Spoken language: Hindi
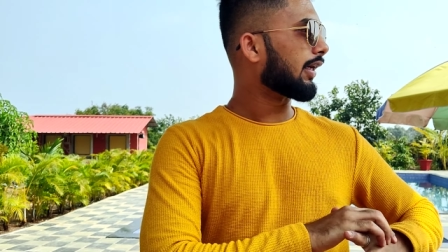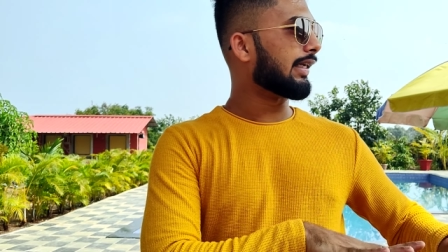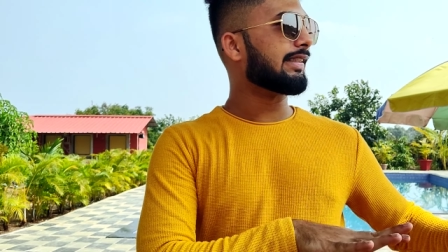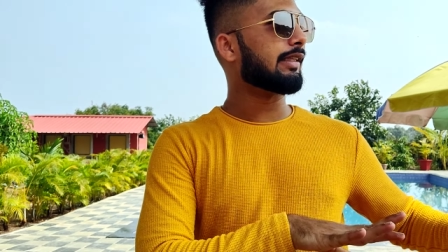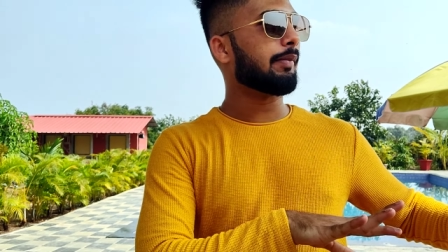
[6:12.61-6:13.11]

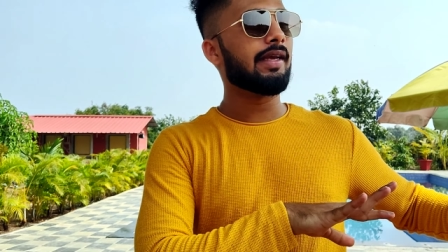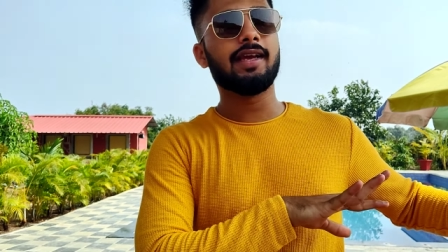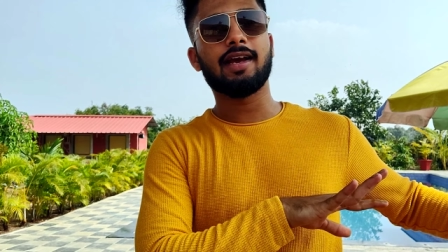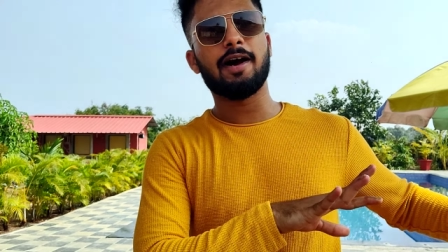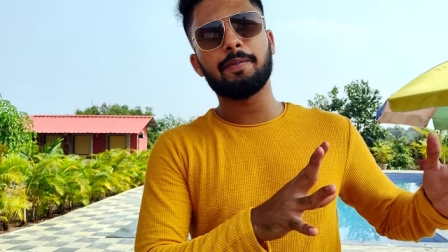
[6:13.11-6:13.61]
करजत में
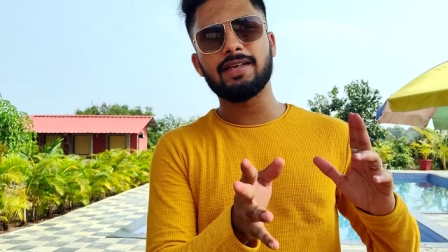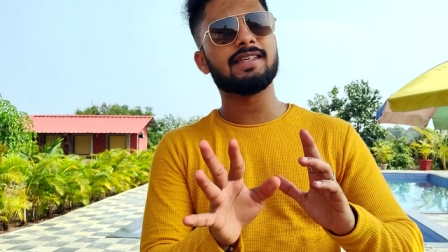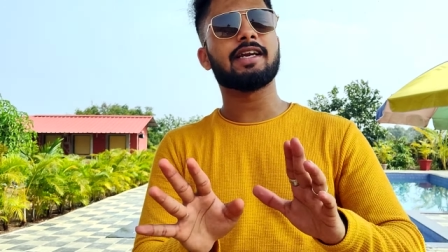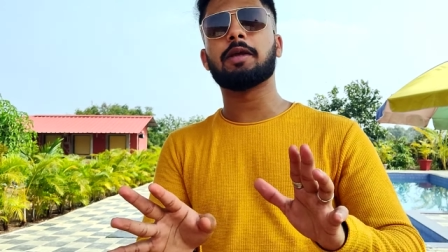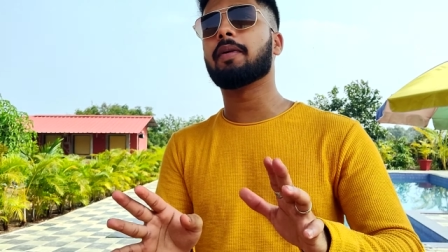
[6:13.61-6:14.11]
ही है कहाँ पे
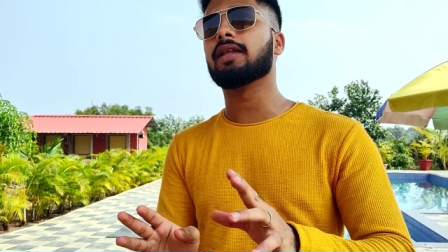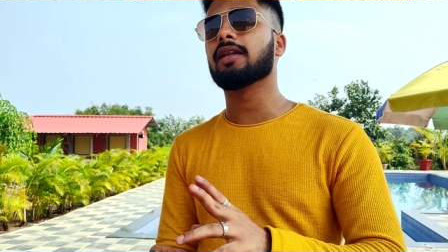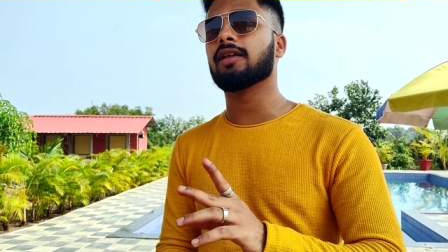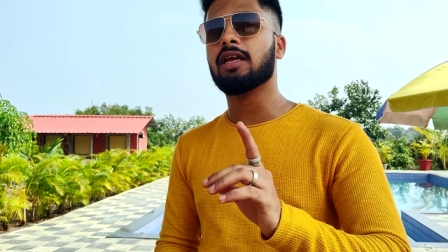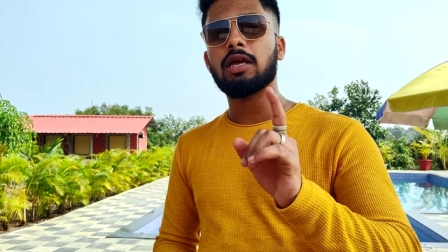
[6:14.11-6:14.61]
एग्जैक्टली
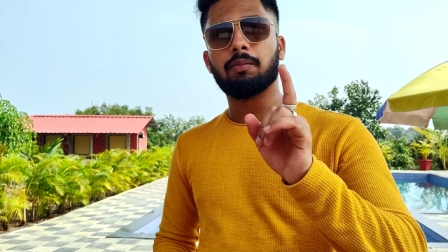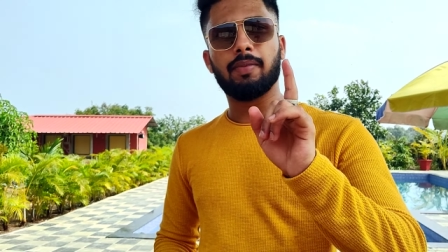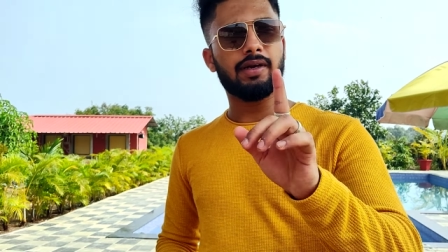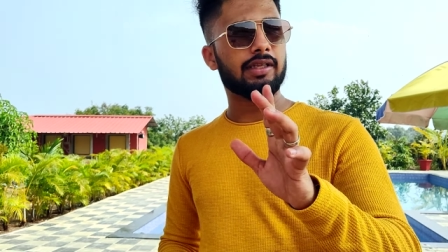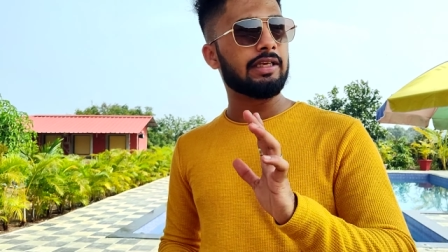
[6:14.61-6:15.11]
पता नहीं
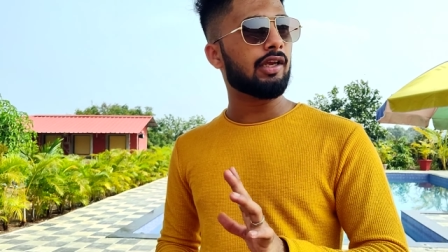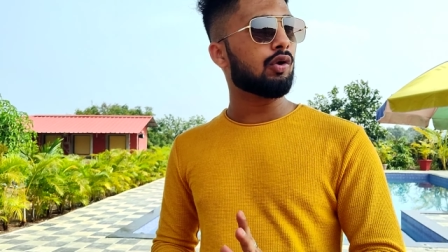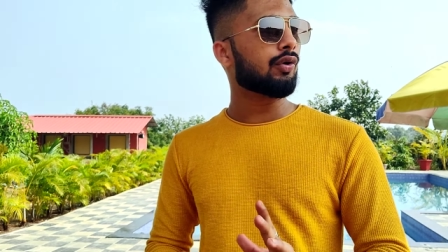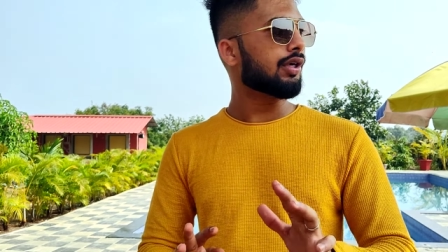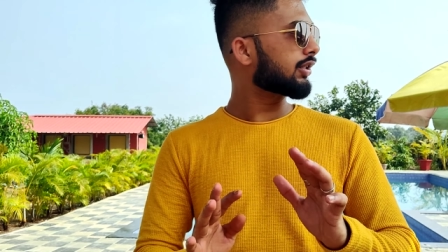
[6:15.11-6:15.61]
बट ये
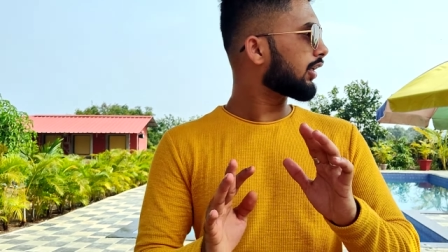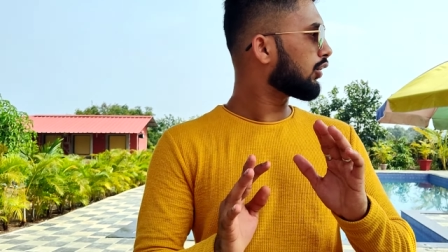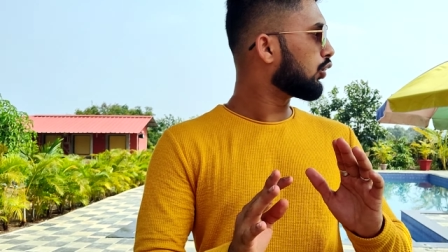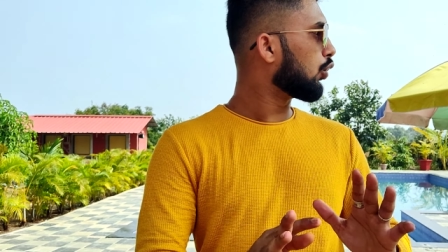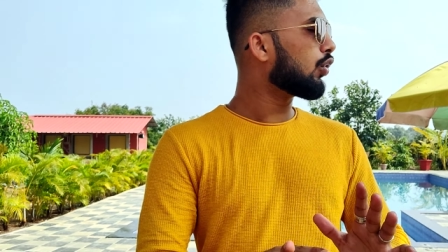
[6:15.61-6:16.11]

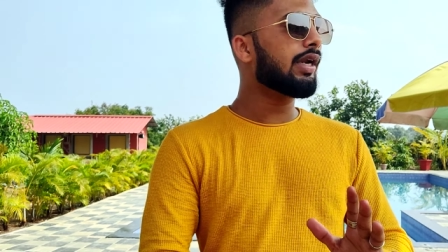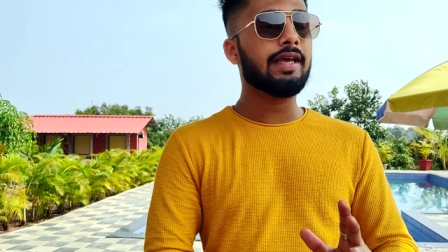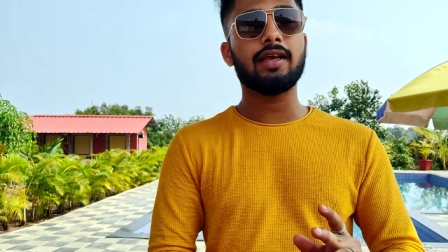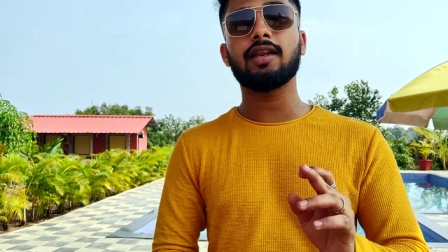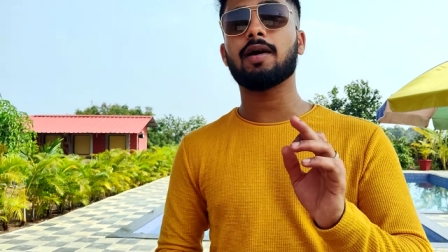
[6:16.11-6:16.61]
लोकेशन
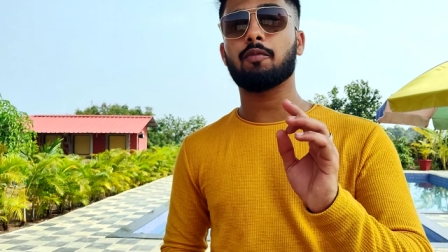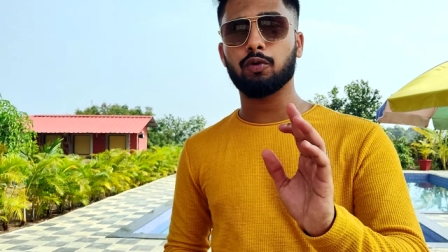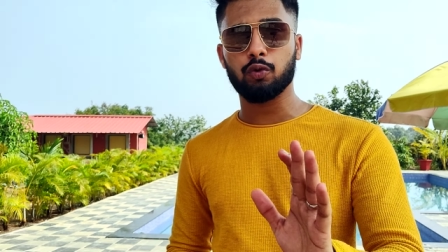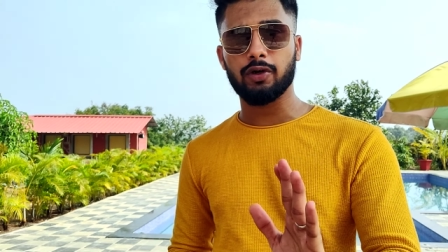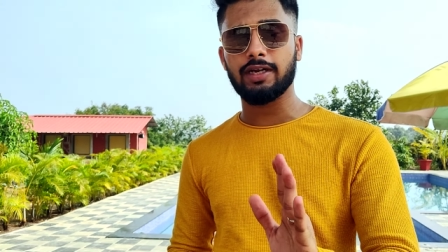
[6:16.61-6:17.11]
ढूंढने के लिए
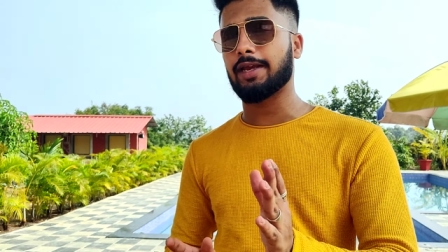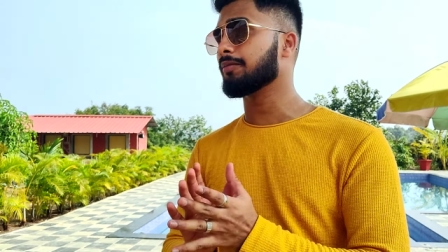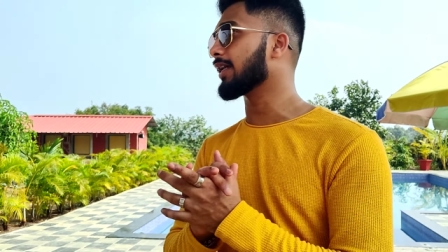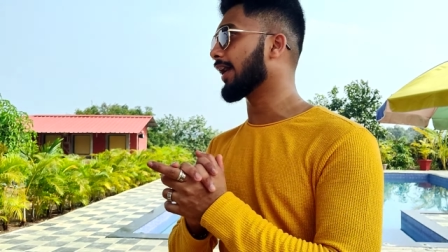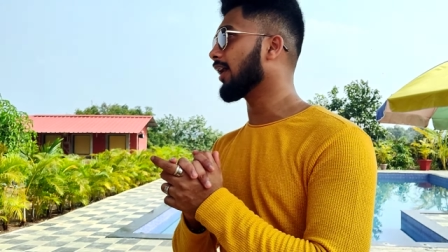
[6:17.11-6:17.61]
आपको थोड़ा
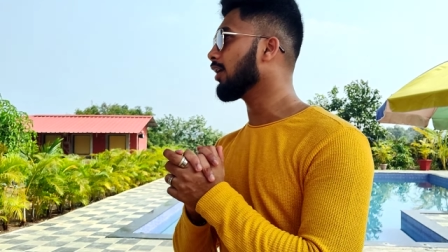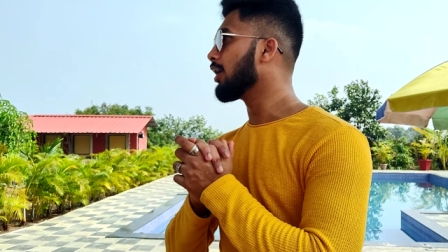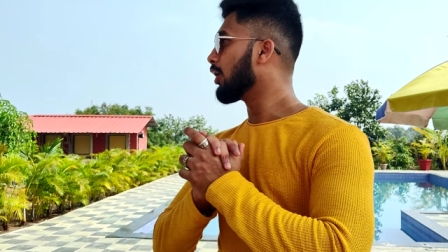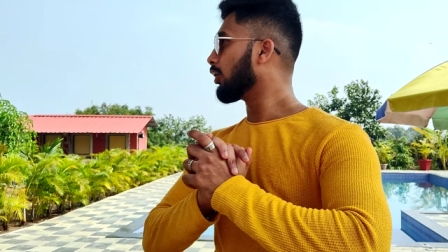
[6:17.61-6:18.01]
टाइम जाएगा